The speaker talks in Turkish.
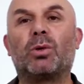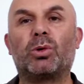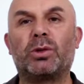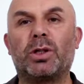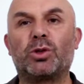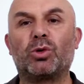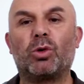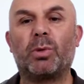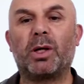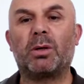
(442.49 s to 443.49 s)
ortaya
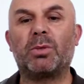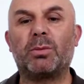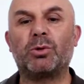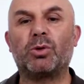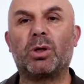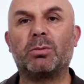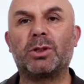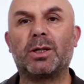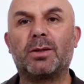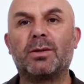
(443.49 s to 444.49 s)
çıkıyor peygamberimiz
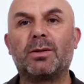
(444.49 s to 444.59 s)
döneminde.